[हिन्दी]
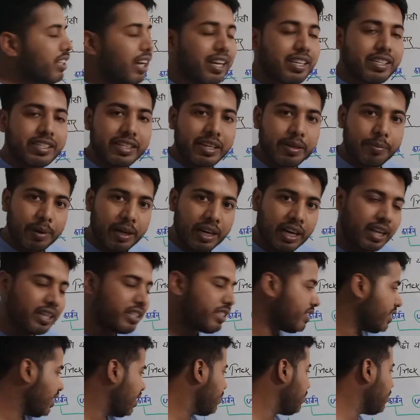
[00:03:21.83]
जा से बना
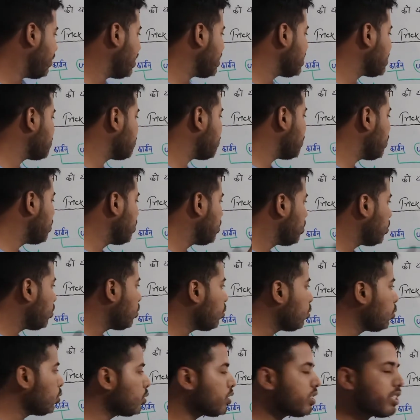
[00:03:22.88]
जल वाष्प
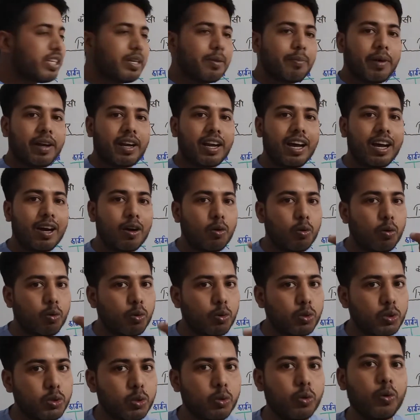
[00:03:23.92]
ओ से बना
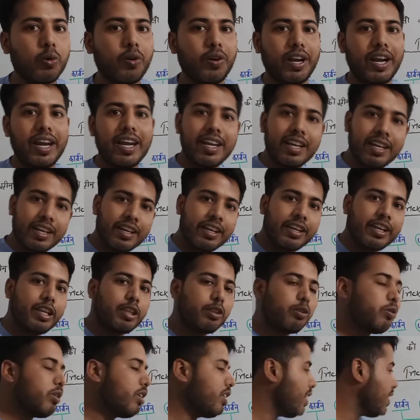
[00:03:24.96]
ओजोन राइट
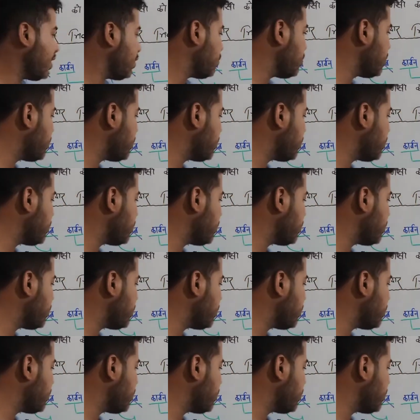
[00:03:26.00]
तो ये